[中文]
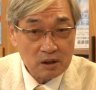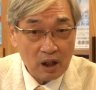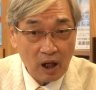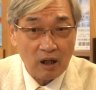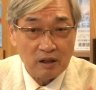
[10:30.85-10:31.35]

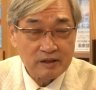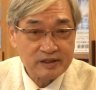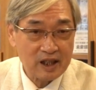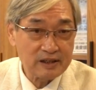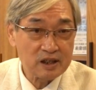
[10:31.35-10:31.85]
好，
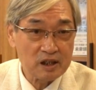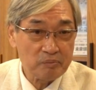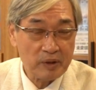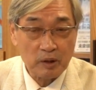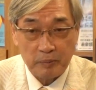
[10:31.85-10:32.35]
战车
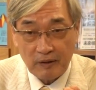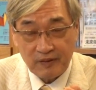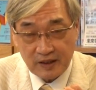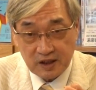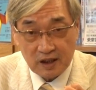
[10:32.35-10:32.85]
没有办
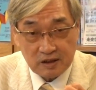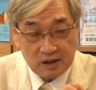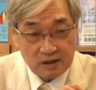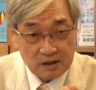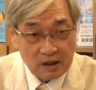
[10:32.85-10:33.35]
法前
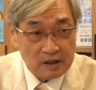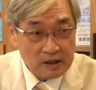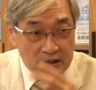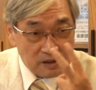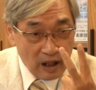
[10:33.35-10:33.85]
进。
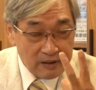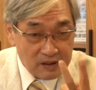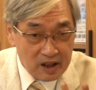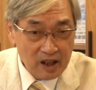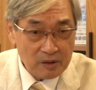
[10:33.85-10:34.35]
那
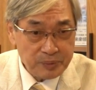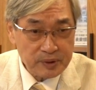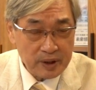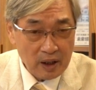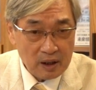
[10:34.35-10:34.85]
第二
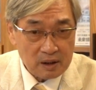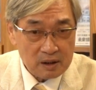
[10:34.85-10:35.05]
部呢，